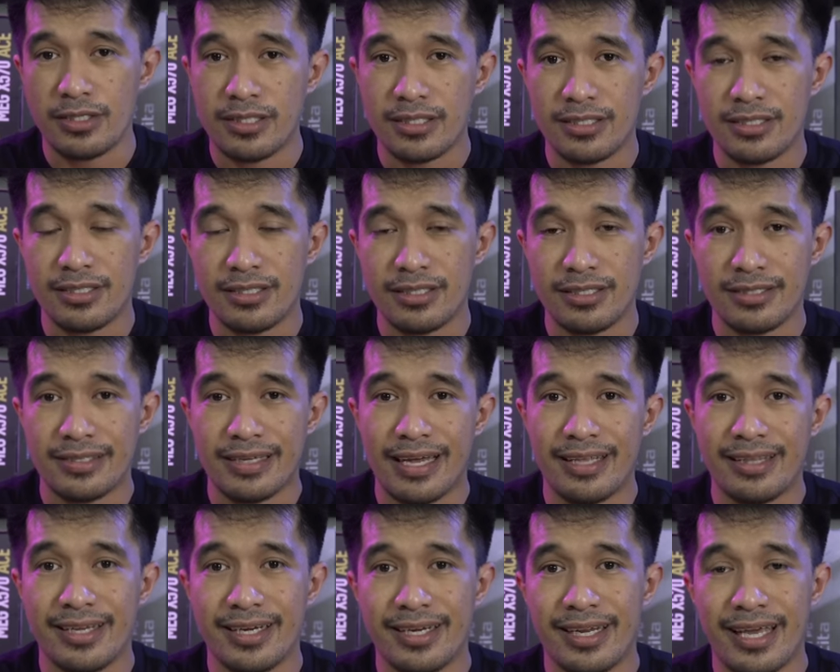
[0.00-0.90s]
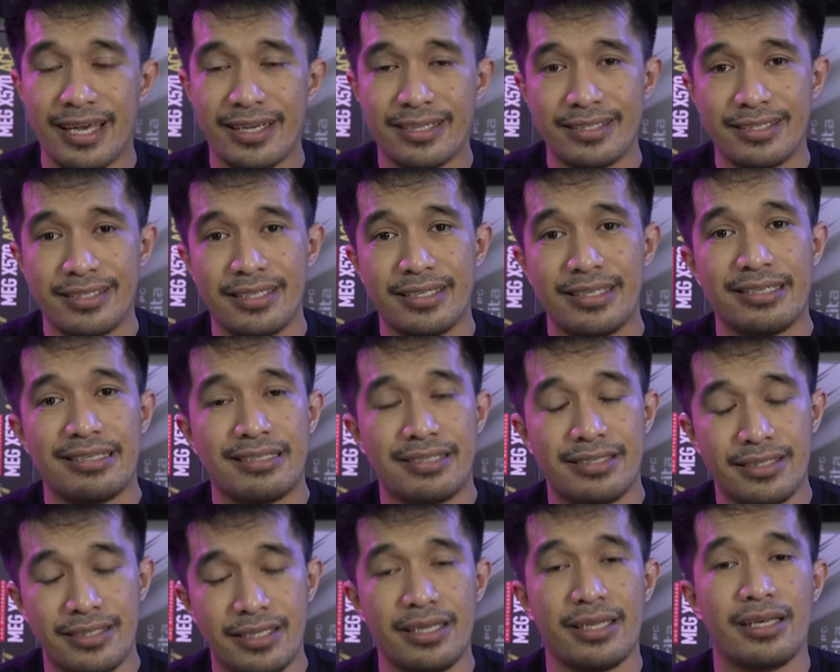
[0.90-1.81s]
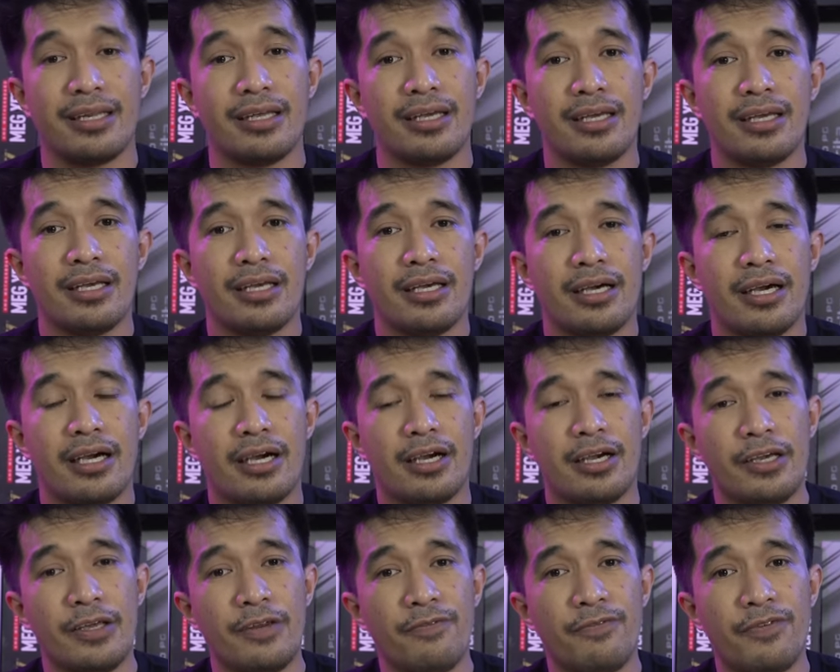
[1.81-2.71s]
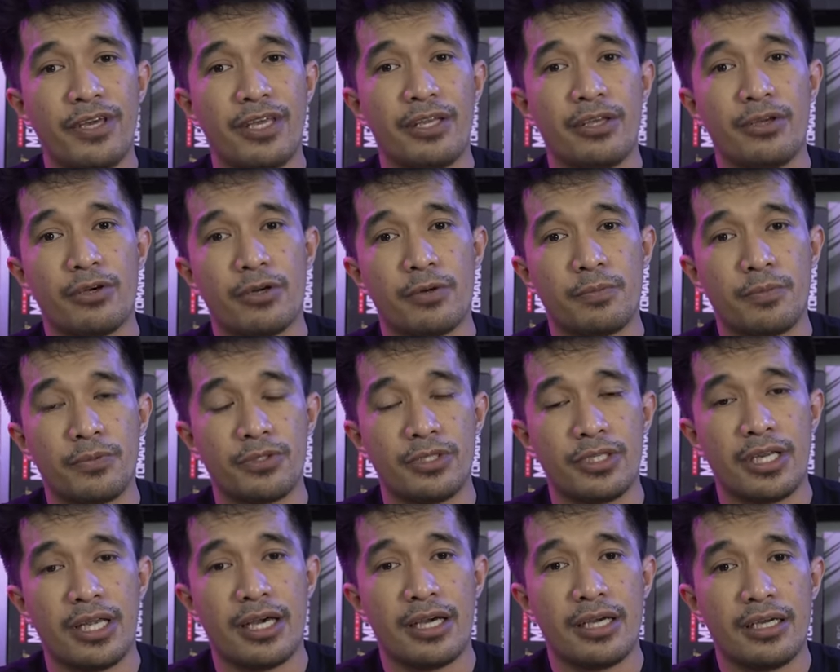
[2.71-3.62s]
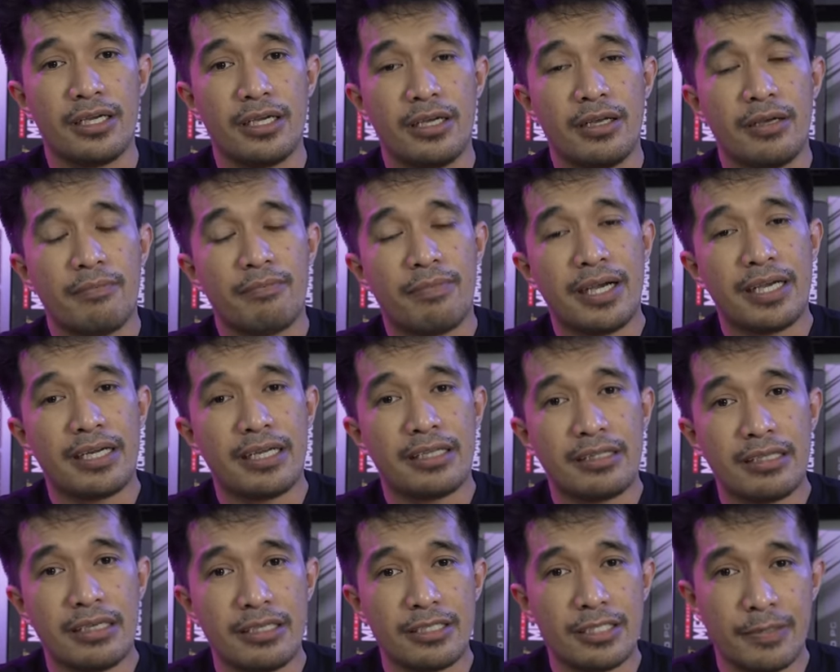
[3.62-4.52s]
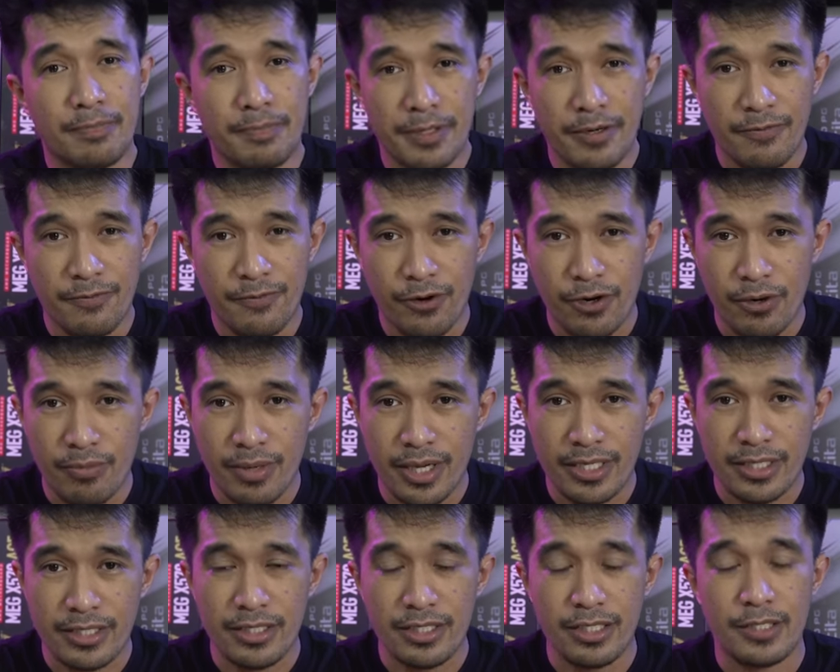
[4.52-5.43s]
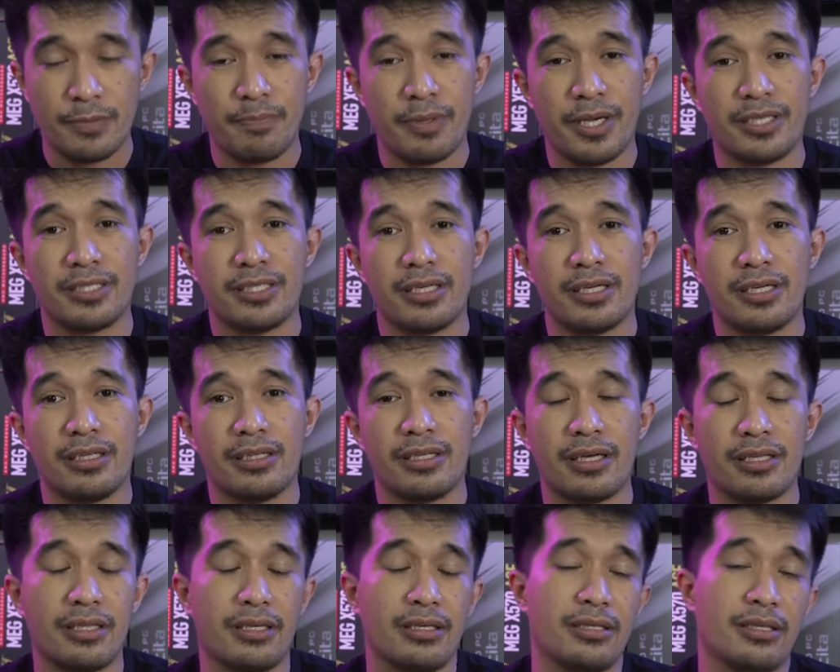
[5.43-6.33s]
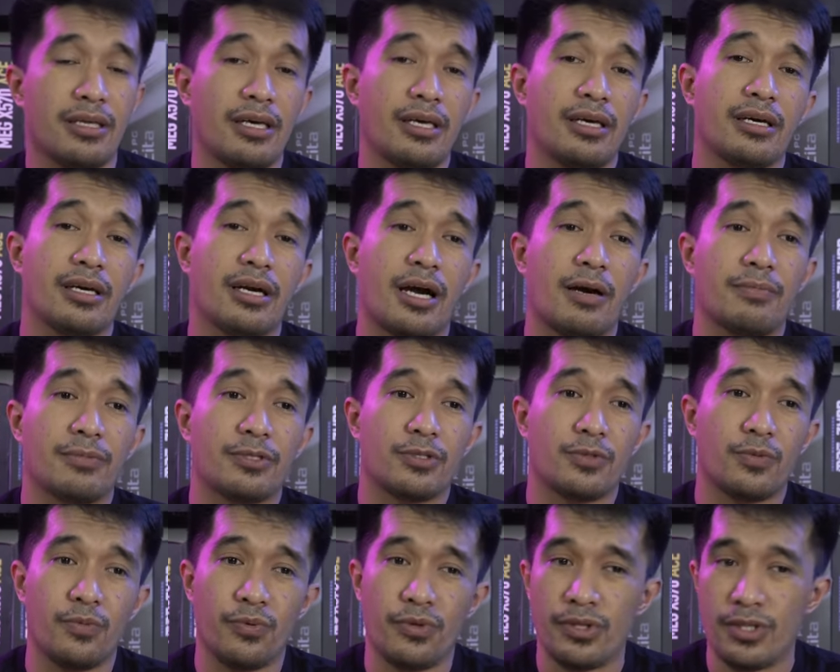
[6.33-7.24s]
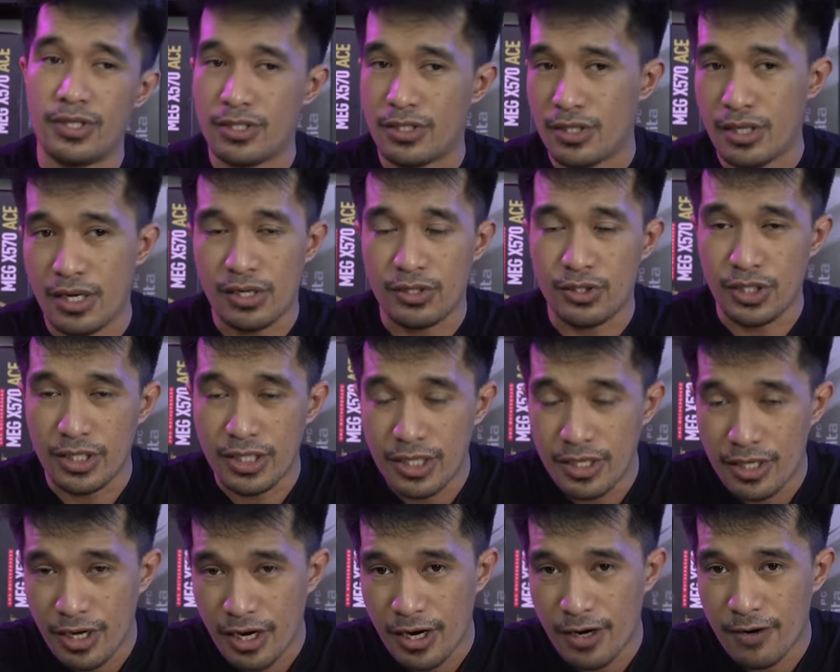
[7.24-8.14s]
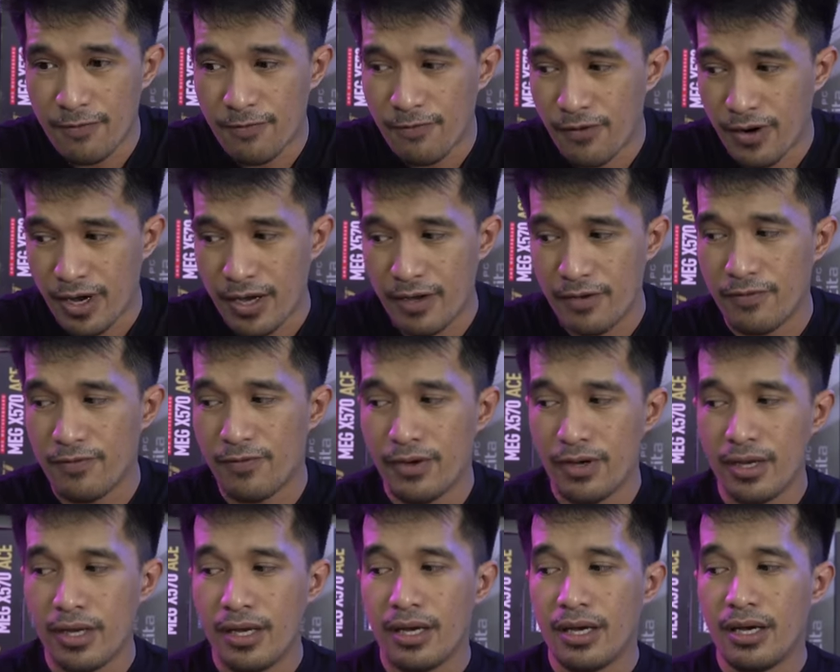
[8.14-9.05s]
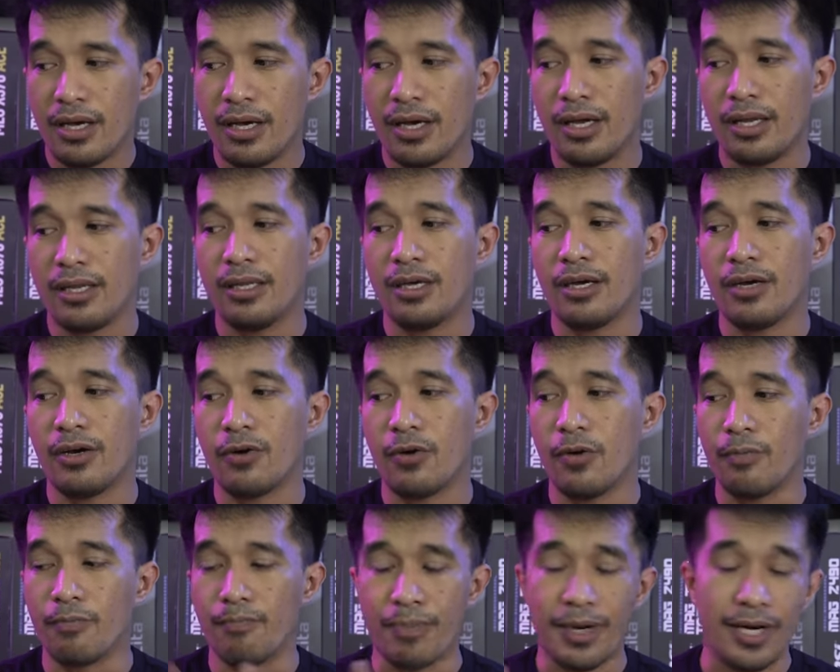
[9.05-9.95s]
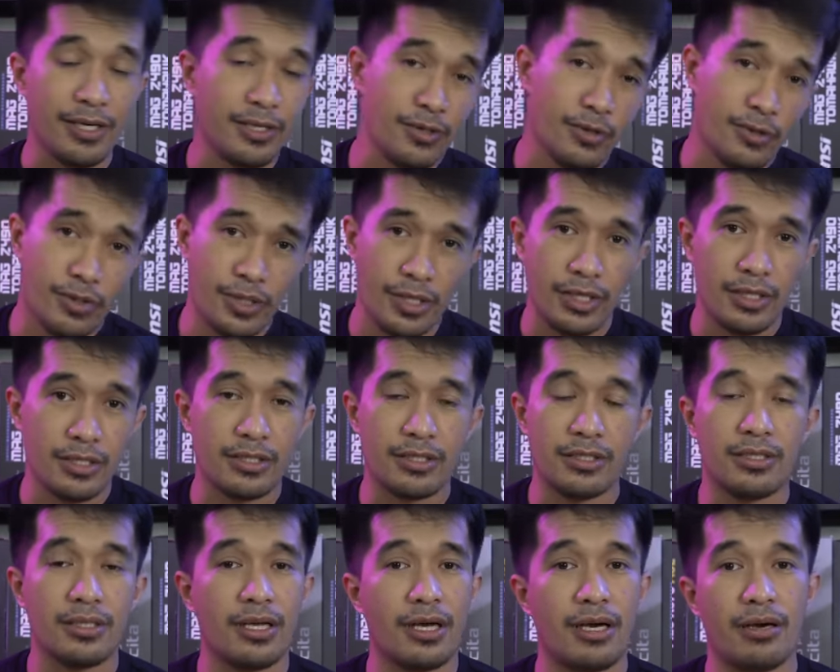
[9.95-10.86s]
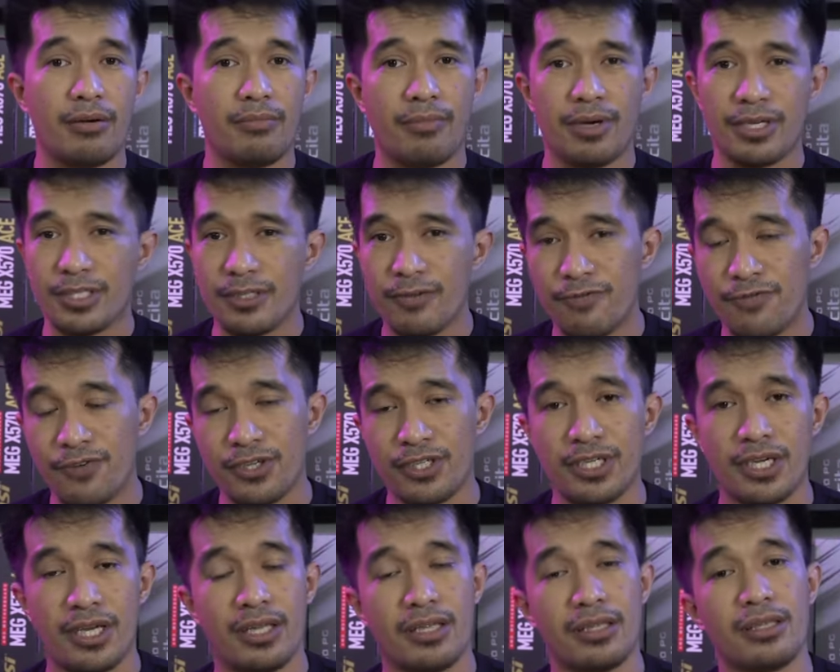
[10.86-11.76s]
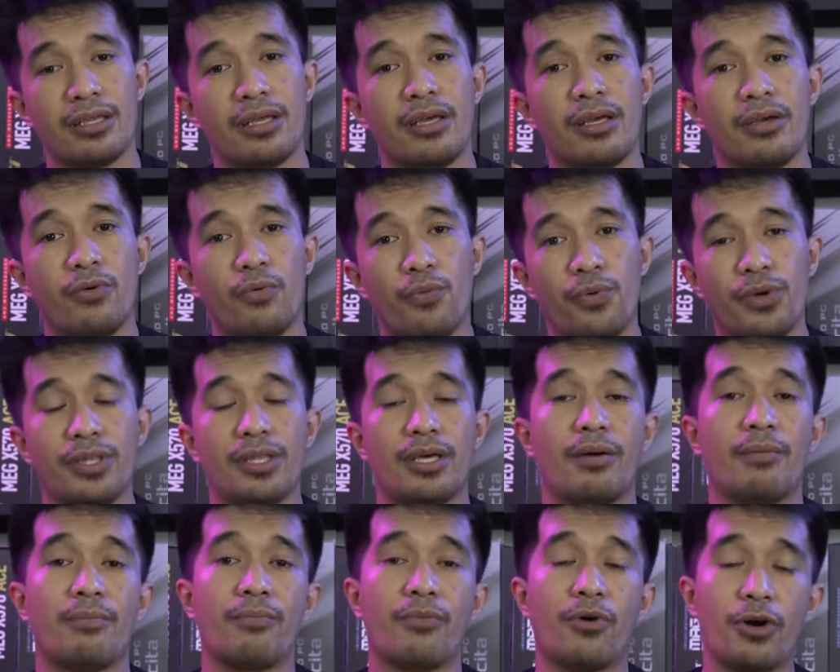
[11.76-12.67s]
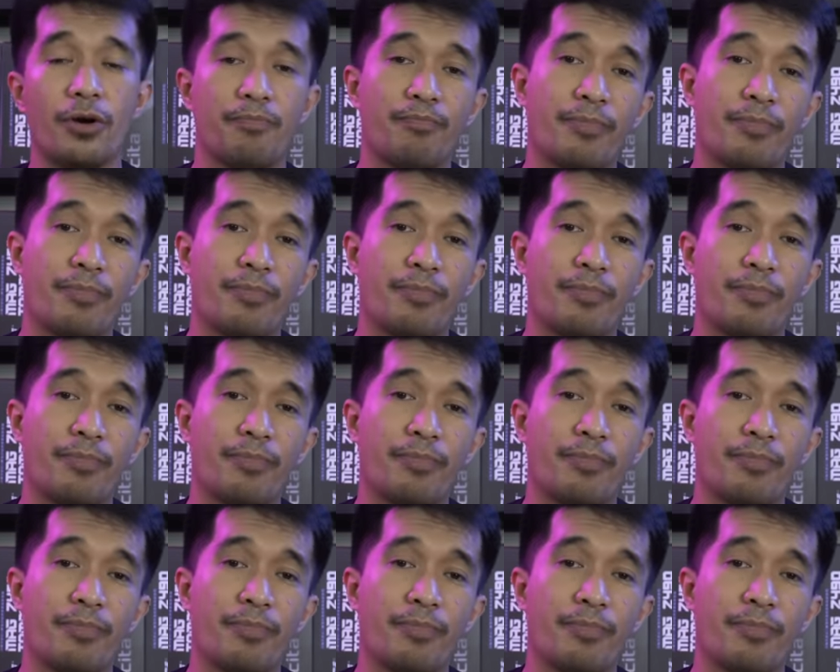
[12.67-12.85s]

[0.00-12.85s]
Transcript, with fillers: 6600 XT is still uh, inferior po sila pagdating sa performance especially that they comes with this uh, GDDR5 and uh, compared to this na mas efficient with a more